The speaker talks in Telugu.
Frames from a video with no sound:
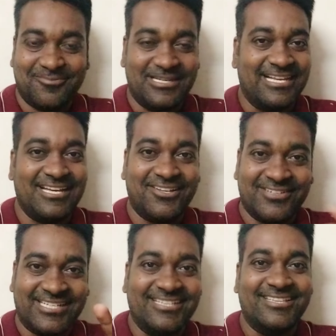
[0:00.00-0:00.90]
మలయాళం
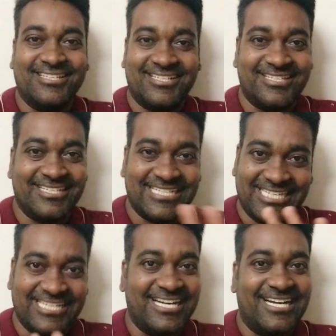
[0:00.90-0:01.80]
హిందీ
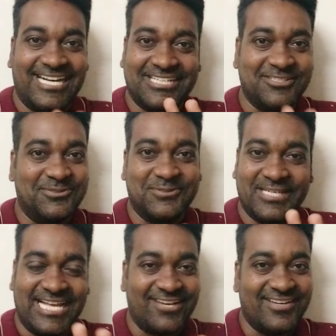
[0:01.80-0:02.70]
ఈ నా ఐదు
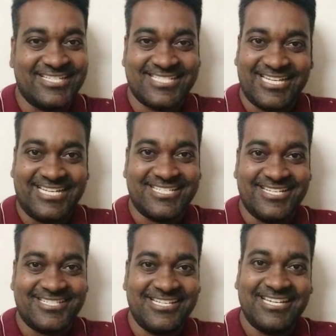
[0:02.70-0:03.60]
లాంగ్వేజ్లు
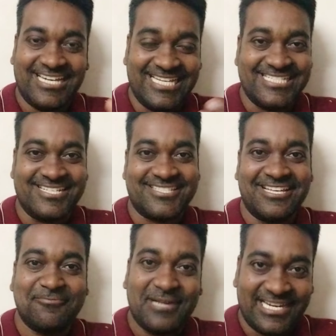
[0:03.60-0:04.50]
వేసేసి రిలీజ్ చేస్తే
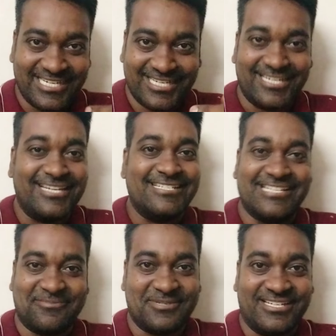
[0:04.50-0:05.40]
అది పాన్ ఇండియా రిలీజ్
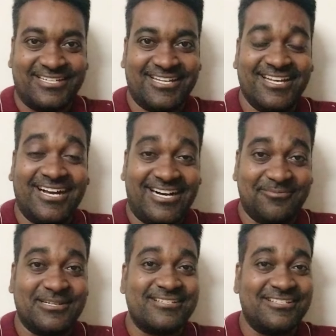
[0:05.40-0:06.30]
అయిపోయినట్టే ఆ
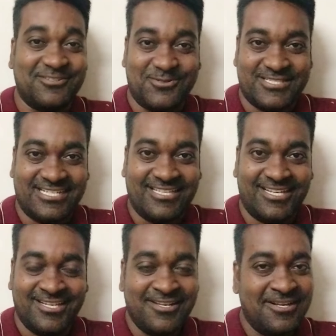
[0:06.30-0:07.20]
పరిస్థితికి వచ్చింది
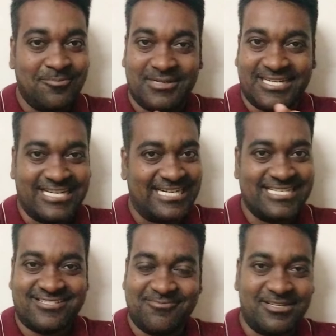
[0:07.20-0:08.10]
బట్ నేను అన్ని
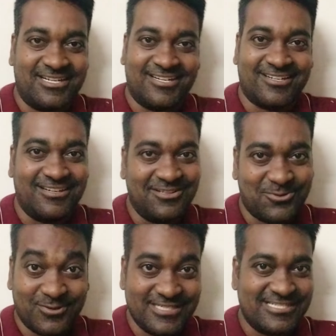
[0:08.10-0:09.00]
సినిమాలు అనట్లేదు
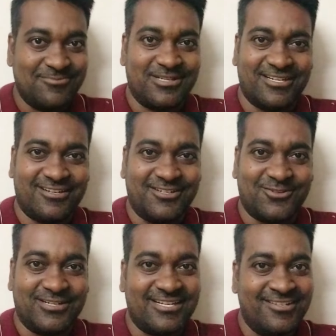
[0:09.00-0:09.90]
కొన్ని సినిమాలు అని
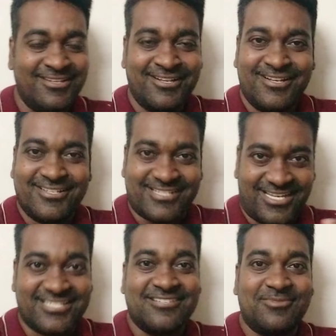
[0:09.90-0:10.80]
అంటున్నా
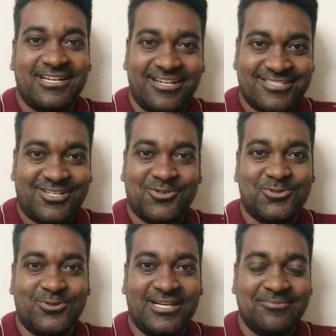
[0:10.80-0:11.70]
చాలా సినిమాలు అలా
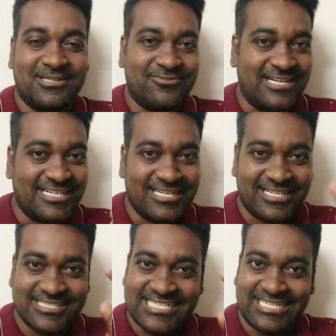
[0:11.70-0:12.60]
జరుగుతున్నాయి బట్ ఫైనల్గా
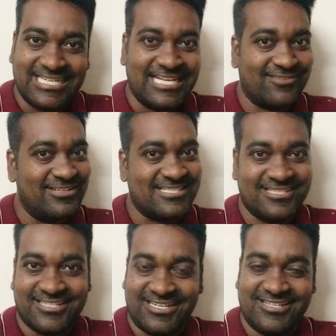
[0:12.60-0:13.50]
అది సింగిల్
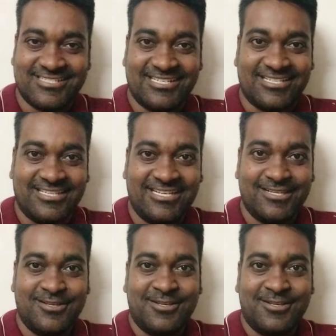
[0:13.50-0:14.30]
లాంగ్వేజ్నే రిలీజ్ అవుతుంది